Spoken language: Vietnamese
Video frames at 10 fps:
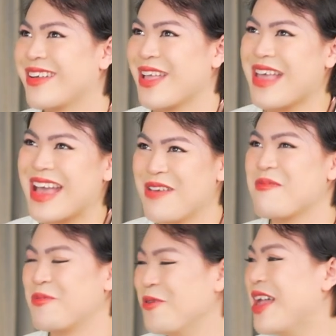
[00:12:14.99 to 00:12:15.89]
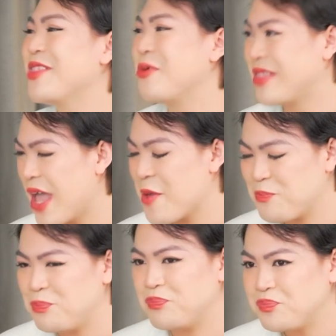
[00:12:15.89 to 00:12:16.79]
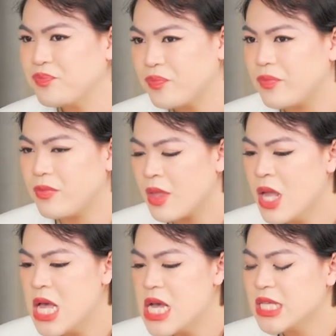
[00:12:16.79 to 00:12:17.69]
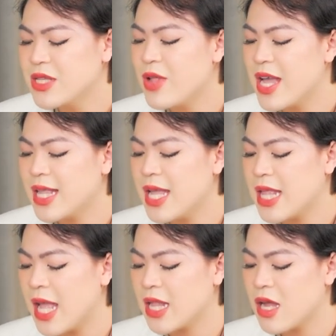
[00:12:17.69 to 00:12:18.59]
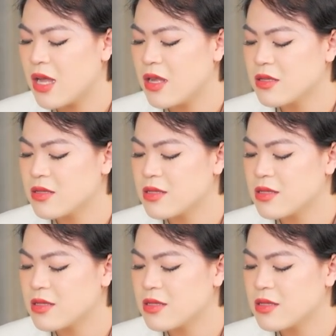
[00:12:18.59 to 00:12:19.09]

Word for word: cái trải nghiệm cảm xúc rất là tồi tệ sau đấy thì đến uh,